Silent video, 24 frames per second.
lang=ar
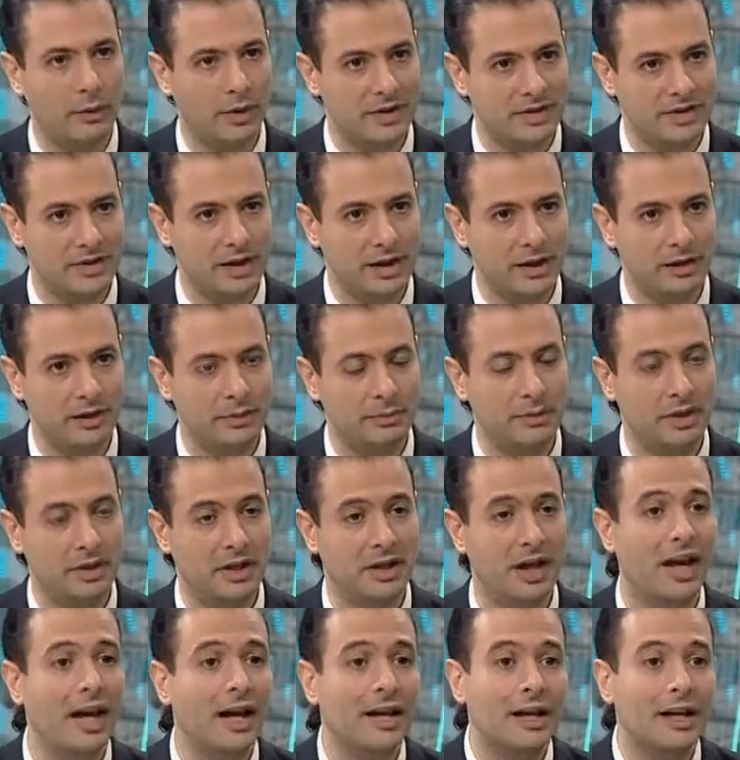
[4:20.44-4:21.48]
والسياق
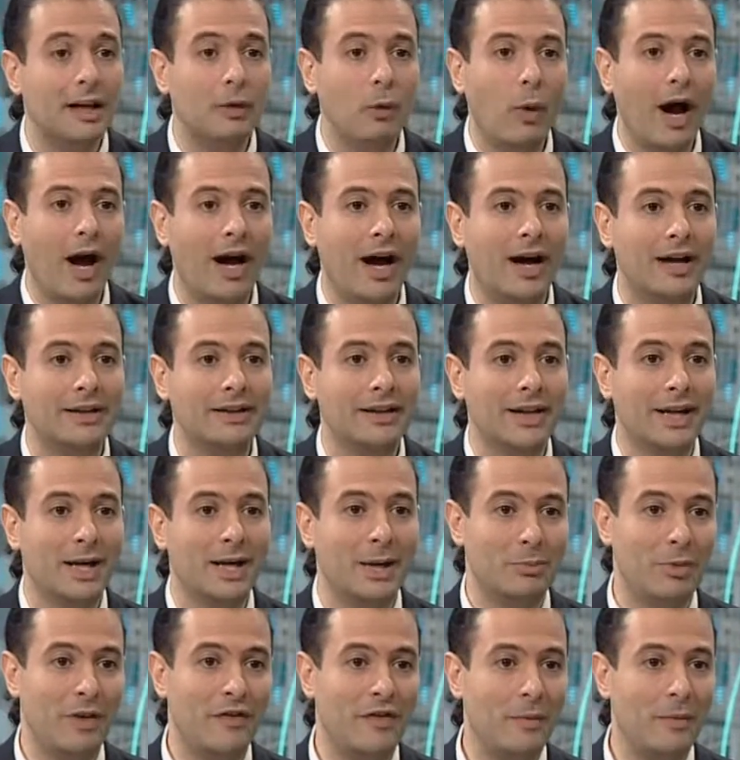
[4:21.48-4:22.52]
اللبناني هلا كل واحد
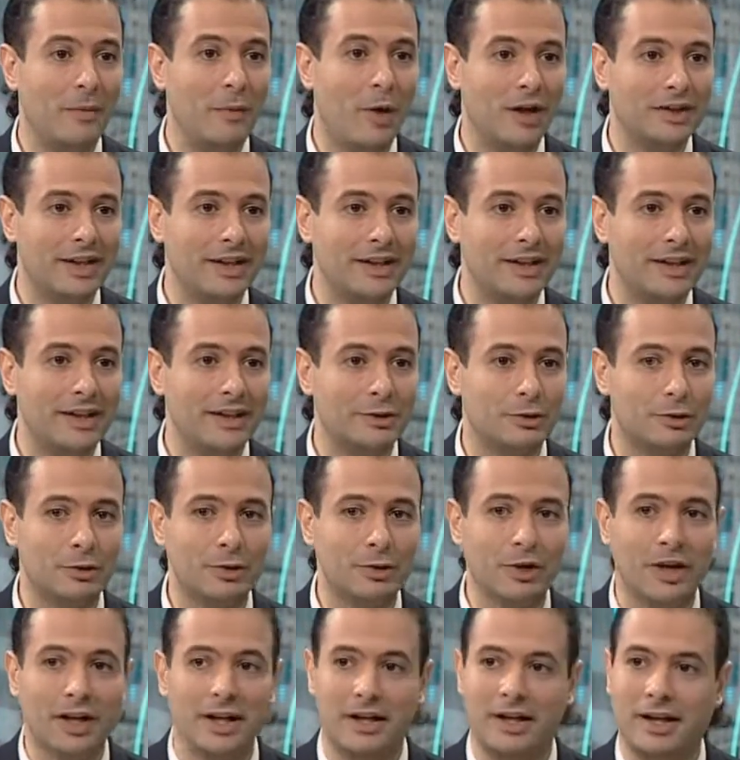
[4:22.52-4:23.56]
بيفهمه على
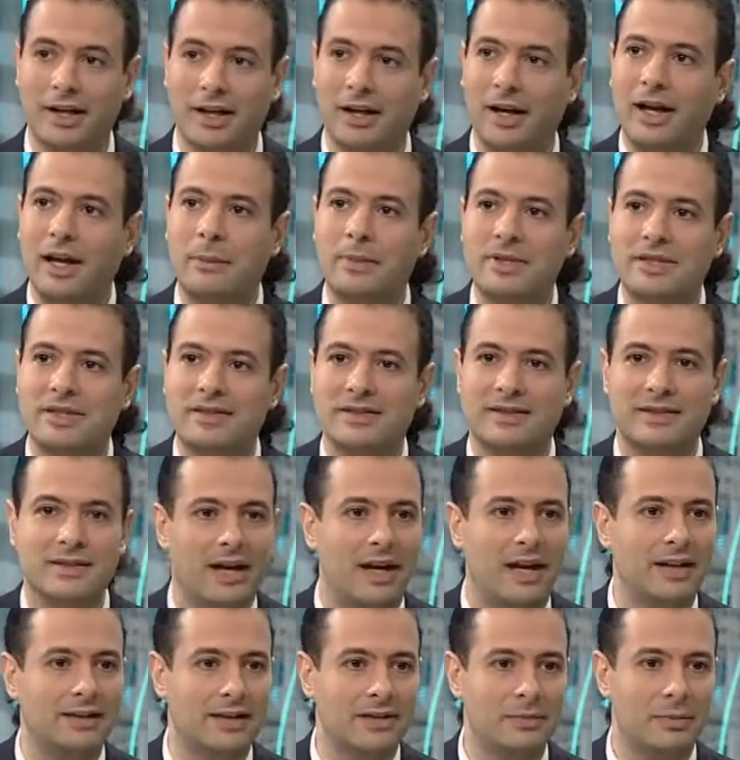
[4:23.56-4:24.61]
طريقته يعني هلا بس
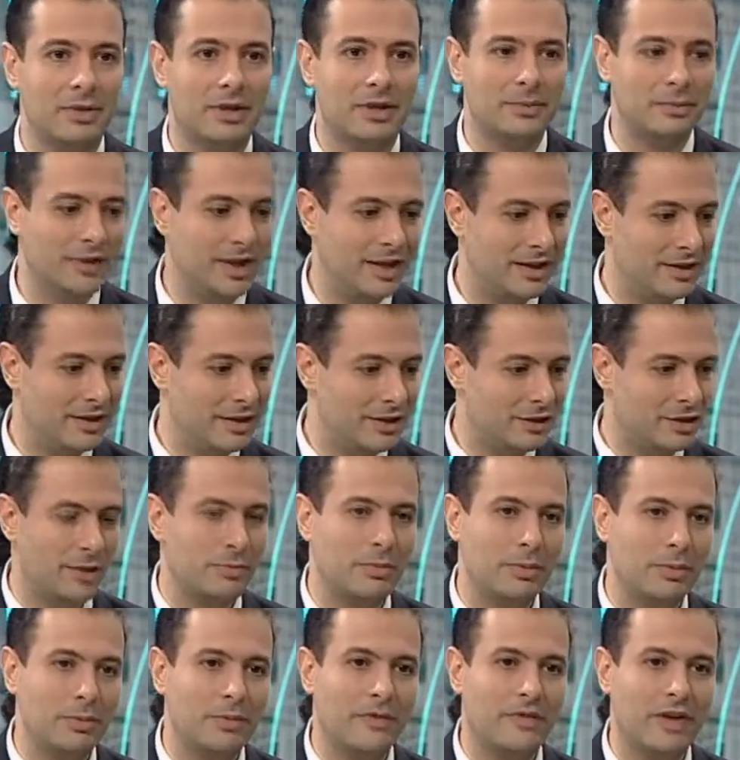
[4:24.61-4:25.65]
يصير حدث بلبنان
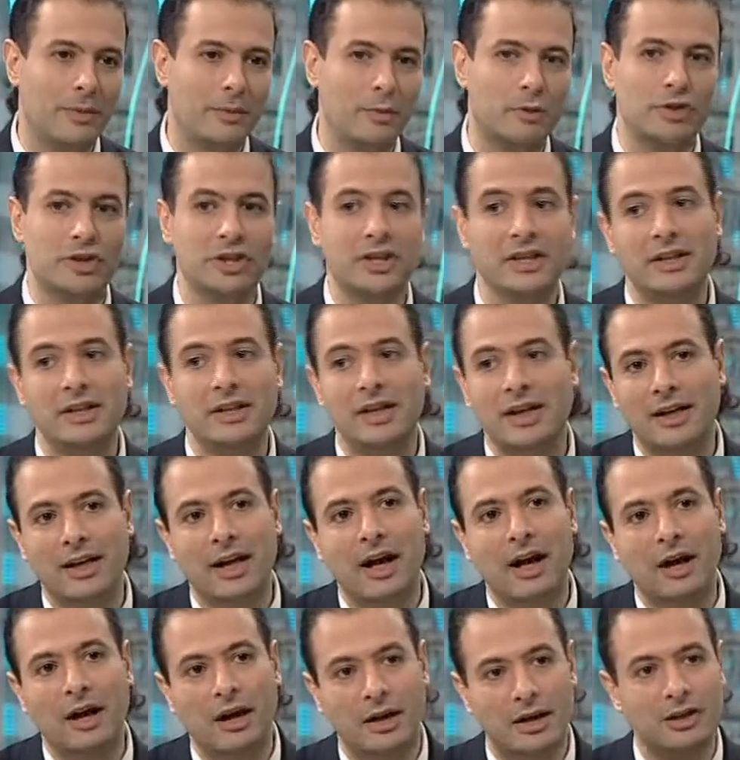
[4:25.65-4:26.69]
الشاب بيفهموا شيء
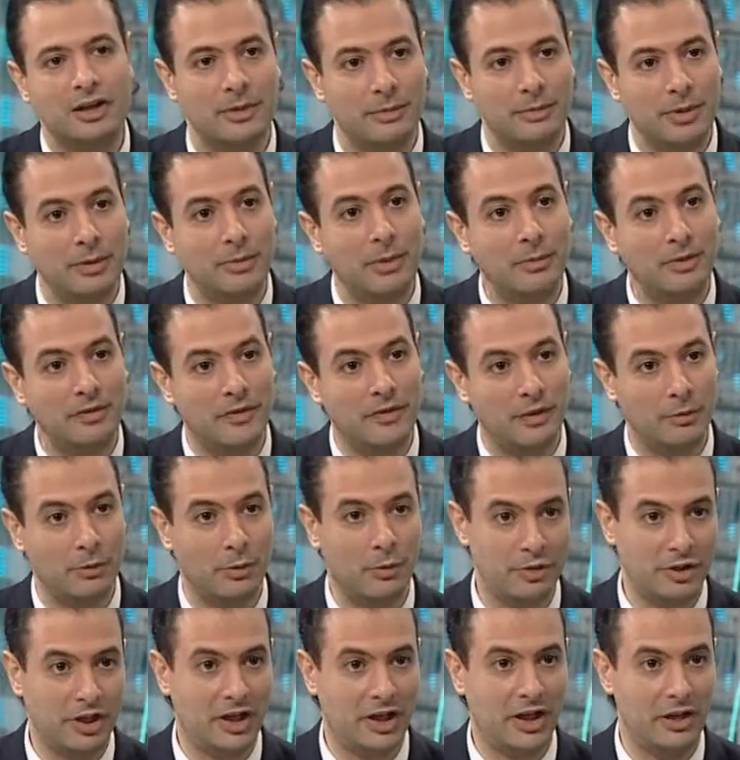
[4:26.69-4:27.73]
يلي اقل شبابا
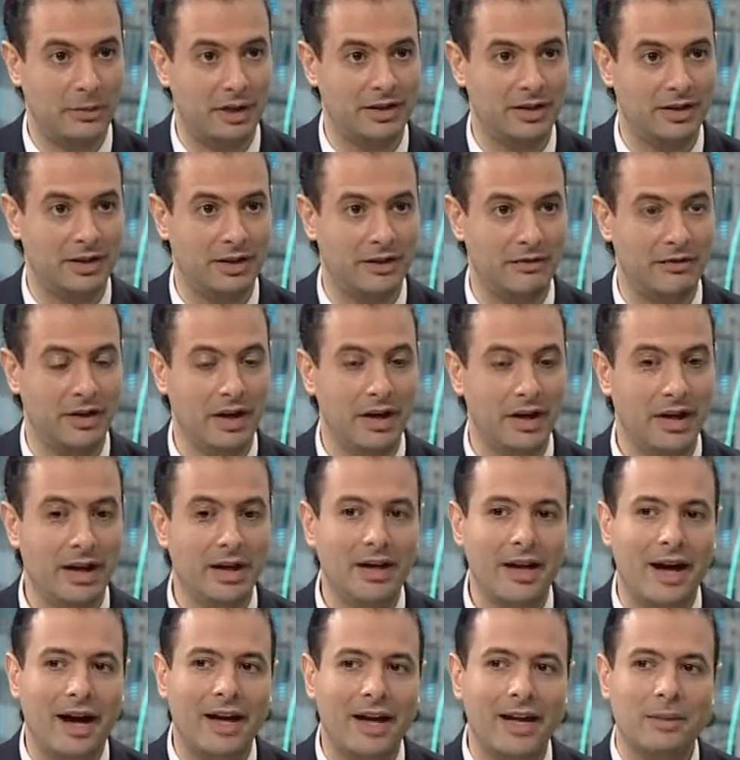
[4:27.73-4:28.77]
بيفهموا بشكل مختلف مم.
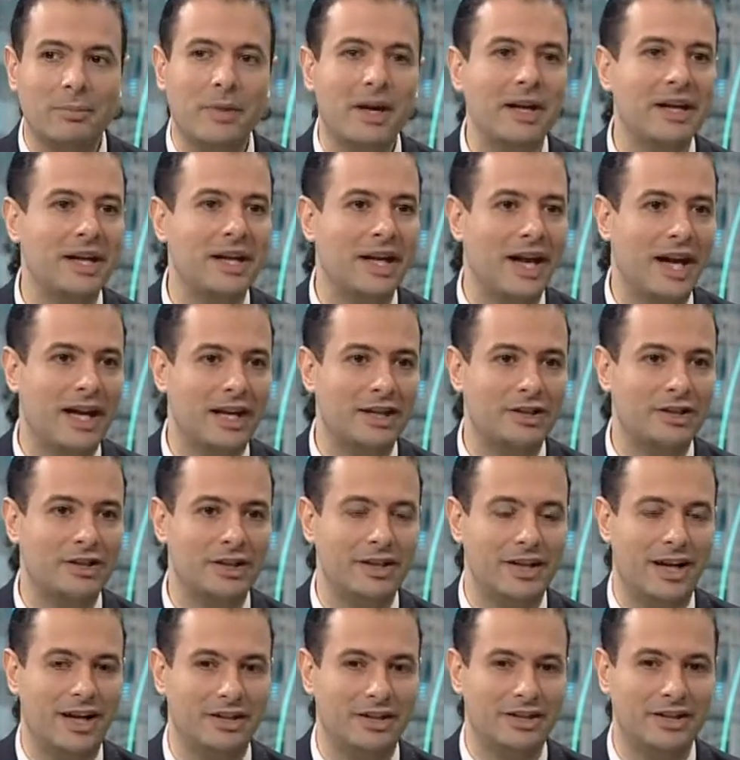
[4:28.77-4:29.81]
انا بمرق
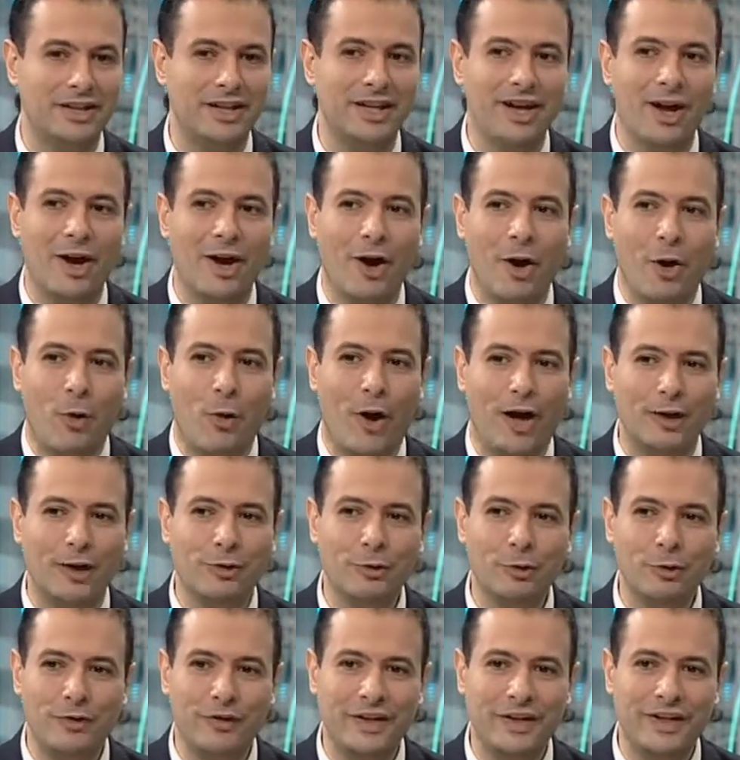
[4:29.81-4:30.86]
هالشيء هالشيء وعلى
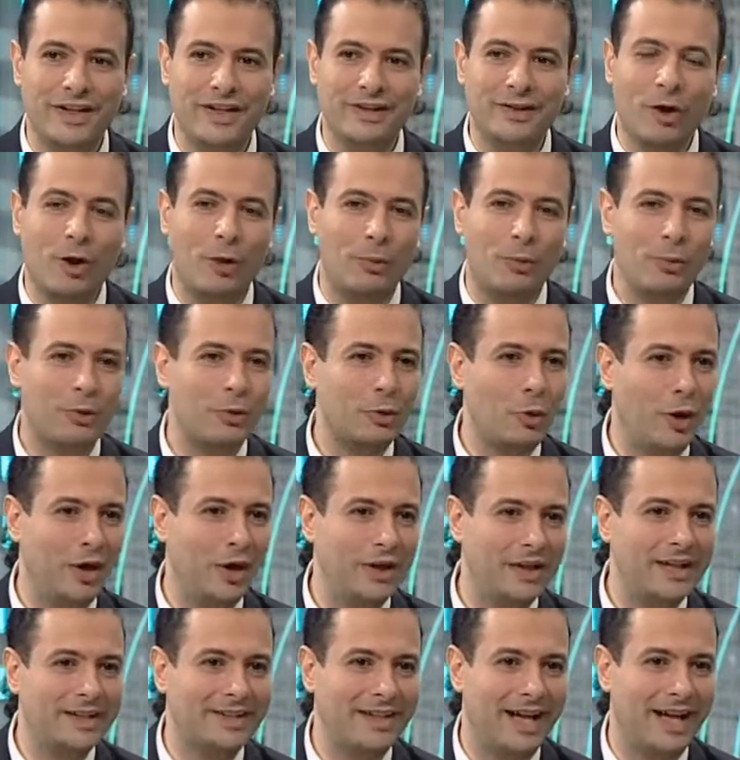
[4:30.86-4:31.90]
طول في نوع من روح
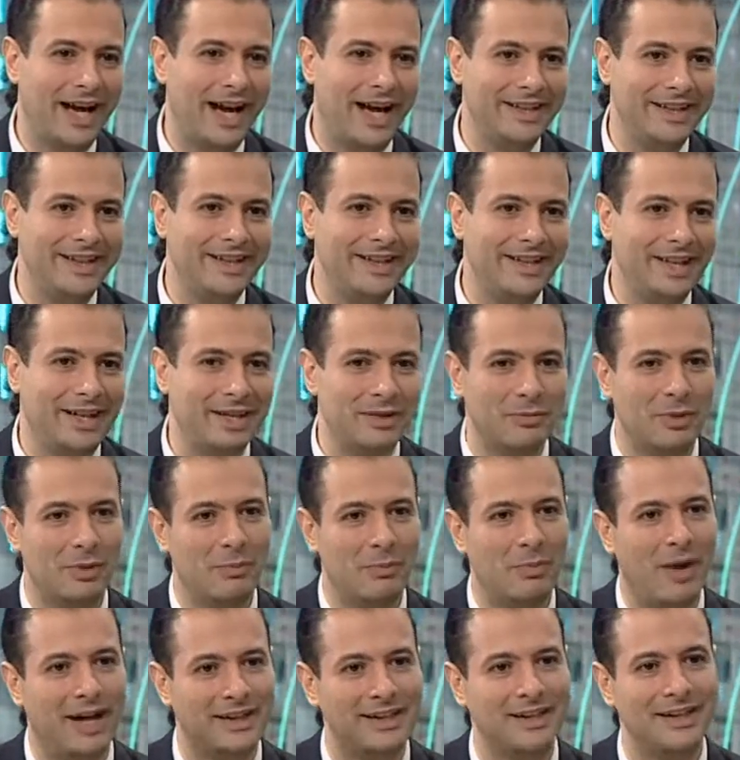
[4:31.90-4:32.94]
النكته احيانا
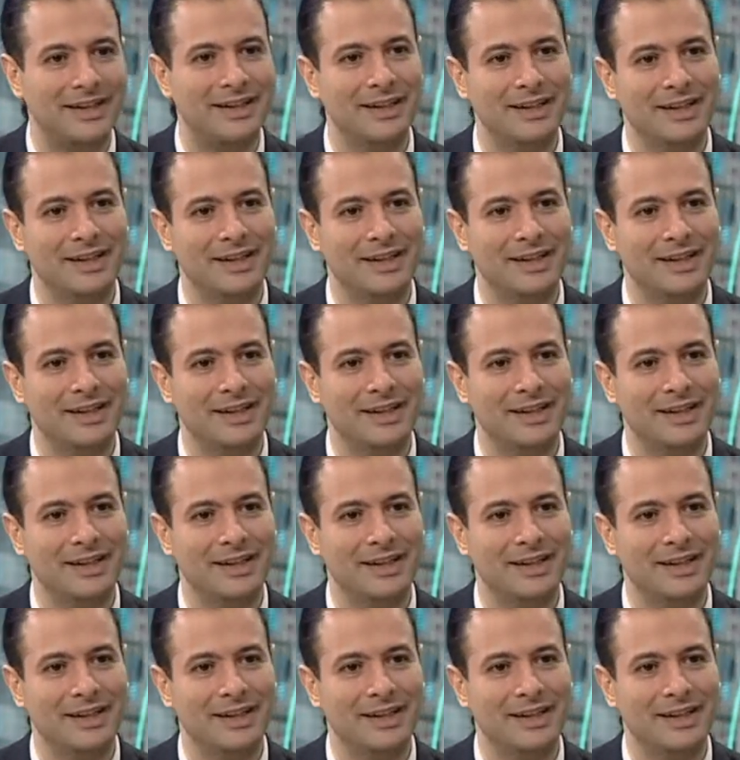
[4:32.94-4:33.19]
ببعض